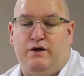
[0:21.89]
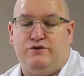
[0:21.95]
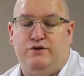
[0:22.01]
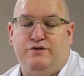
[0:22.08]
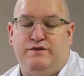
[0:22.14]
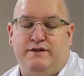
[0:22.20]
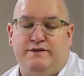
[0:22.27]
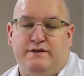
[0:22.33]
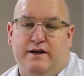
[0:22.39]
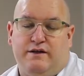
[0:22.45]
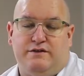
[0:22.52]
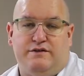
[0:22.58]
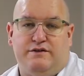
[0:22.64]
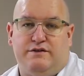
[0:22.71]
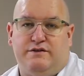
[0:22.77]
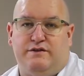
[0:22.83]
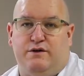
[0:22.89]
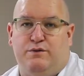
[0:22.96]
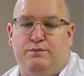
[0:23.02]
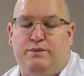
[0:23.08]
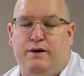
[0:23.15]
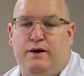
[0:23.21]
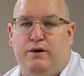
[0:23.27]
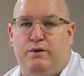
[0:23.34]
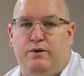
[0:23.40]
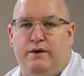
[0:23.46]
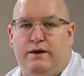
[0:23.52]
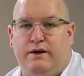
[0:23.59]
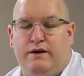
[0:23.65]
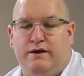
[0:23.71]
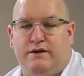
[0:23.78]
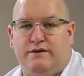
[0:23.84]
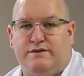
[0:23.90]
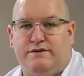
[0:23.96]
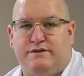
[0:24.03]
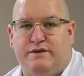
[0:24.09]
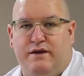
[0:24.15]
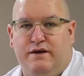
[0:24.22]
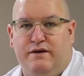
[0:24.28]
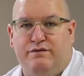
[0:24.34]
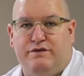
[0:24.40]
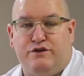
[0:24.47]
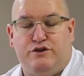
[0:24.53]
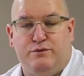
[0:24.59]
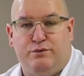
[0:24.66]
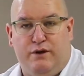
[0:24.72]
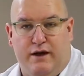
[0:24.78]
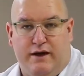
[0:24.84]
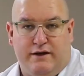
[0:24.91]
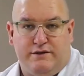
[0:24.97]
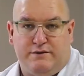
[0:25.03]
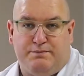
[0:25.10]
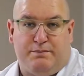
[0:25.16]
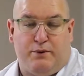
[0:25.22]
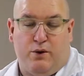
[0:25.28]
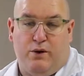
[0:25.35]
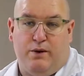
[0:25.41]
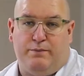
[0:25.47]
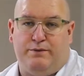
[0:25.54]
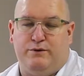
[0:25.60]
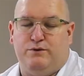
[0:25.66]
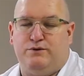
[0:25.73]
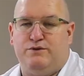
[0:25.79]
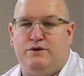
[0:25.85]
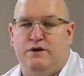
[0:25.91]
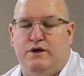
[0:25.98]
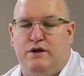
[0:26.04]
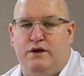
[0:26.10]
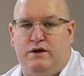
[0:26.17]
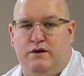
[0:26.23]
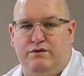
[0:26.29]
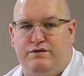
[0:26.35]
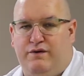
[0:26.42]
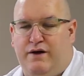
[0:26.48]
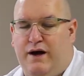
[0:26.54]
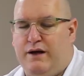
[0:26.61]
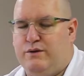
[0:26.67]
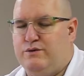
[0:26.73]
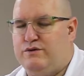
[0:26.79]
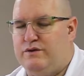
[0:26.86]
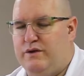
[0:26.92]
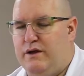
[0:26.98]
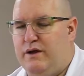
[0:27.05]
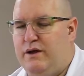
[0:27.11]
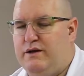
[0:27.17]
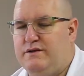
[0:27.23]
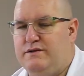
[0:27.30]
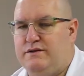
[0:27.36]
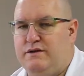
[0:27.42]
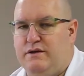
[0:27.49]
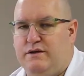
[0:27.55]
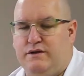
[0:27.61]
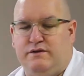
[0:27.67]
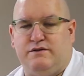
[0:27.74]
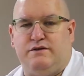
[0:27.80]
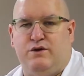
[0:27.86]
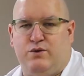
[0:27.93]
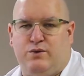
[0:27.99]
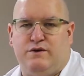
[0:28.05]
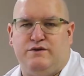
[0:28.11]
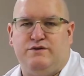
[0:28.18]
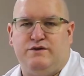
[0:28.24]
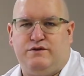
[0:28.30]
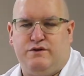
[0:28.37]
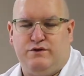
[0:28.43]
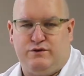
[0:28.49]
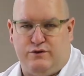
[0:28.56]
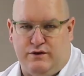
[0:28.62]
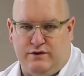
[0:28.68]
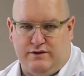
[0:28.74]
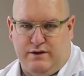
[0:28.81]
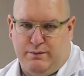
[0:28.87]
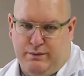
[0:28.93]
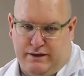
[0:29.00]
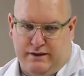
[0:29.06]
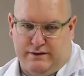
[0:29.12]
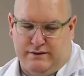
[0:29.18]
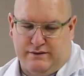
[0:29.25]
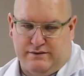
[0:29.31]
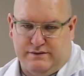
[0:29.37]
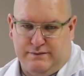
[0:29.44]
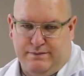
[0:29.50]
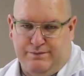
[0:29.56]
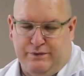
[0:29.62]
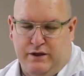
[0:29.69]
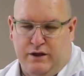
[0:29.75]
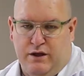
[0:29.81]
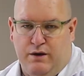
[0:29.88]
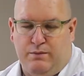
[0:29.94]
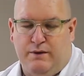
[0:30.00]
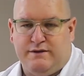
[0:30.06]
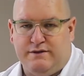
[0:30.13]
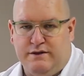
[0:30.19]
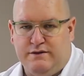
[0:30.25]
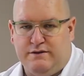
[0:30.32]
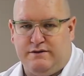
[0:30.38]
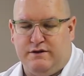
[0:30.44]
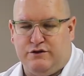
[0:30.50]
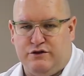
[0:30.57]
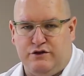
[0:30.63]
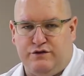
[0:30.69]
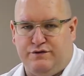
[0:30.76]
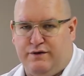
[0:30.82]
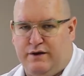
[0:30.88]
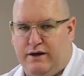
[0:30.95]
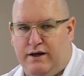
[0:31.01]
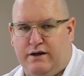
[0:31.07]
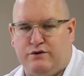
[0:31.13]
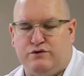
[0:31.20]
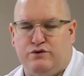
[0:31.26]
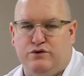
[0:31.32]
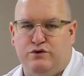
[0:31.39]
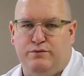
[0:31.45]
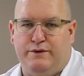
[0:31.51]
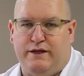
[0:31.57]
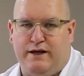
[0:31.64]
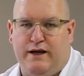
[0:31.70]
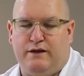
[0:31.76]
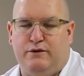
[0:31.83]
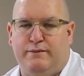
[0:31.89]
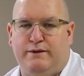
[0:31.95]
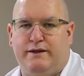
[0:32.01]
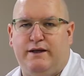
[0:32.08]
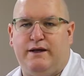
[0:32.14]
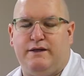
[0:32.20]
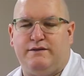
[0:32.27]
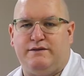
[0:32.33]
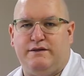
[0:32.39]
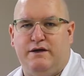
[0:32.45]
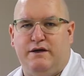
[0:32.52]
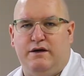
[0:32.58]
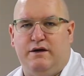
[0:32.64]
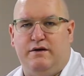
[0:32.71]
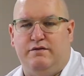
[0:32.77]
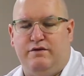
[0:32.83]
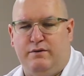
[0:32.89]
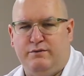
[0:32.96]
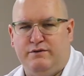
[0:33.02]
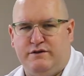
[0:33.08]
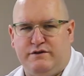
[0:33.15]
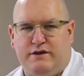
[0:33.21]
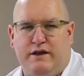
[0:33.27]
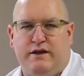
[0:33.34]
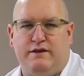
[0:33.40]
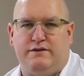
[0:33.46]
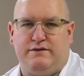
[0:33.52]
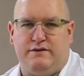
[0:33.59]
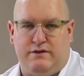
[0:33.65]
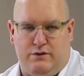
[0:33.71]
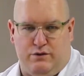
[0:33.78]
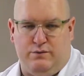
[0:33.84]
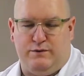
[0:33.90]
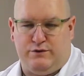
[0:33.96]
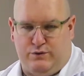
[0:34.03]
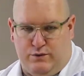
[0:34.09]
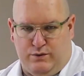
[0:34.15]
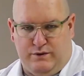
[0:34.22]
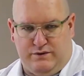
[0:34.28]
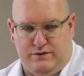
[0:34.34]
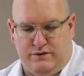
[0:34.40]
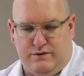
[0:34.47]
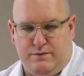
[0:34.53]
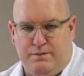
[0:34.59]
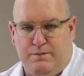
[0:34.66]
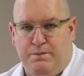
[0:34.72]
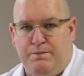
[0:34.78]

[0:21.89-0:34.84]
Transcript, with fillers: as universidades de São Paulo, elas têm vestibulares próprios e vários deles estão com as inscrições abertas. Mas antes da gente falar sobre cada uma delas, vamos esclarecer algumas coisas.